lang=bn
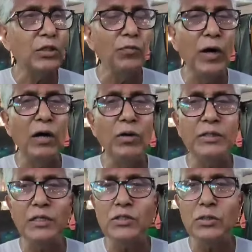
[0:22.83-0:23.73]
দফা
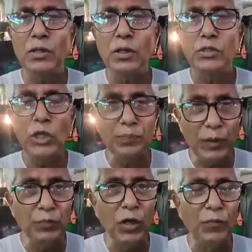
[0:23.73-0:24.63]
অর্থাৎ
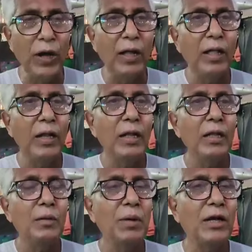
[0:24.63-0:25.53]
সপ্তম দফা
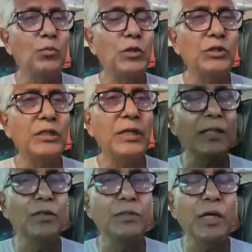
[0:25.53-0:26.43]
ভারতবর্ষের
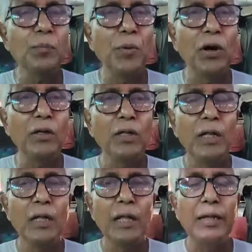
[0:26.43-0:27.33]
স্বাধীনতার পর
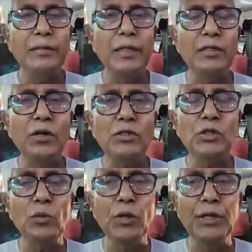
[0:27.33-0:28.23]
এই দীর্ঘ
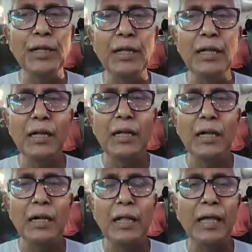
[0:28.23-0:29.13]
সময় নিয়ে
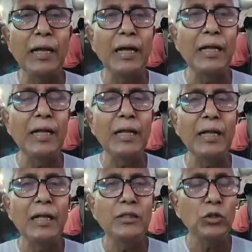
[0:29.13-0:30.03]
এর আগে
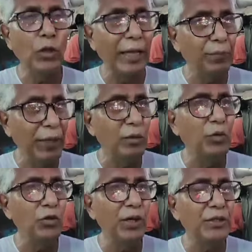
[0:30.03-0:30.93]
শুধু একবারই
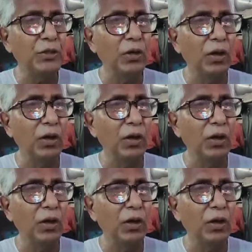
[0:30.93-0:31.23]
ভোট হয়েছিল